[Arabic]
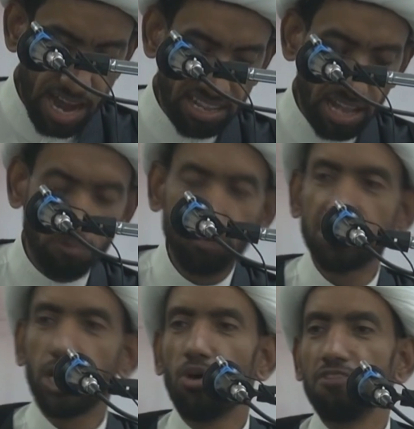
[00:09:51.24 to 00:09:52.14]
على
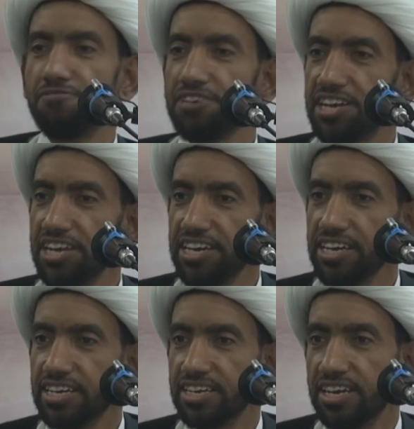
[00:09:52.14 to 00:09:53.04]
المستوى
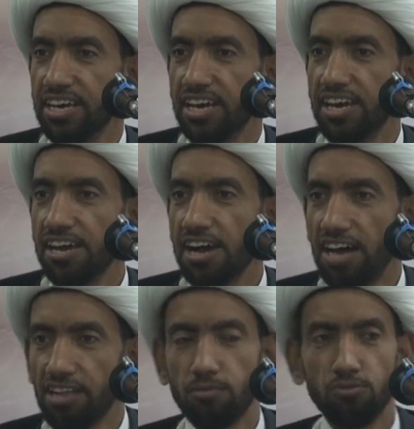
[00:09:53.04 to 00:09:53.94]
الفكري
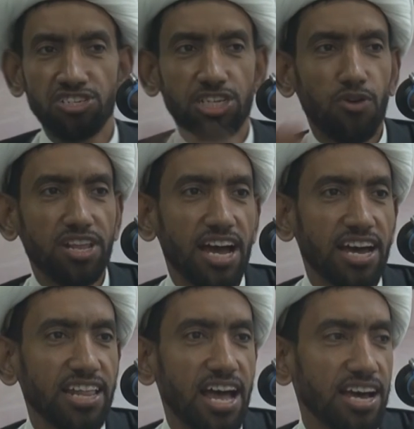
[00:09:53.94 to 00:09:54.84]
على المستوى
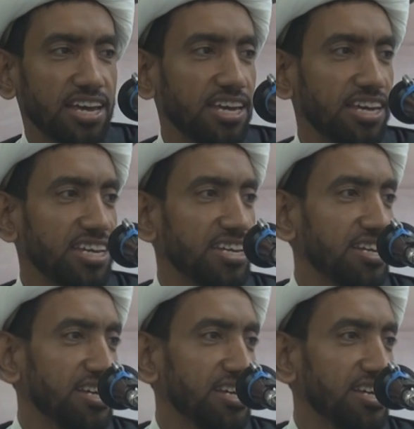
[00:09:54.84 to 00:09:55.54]
الأخلاقي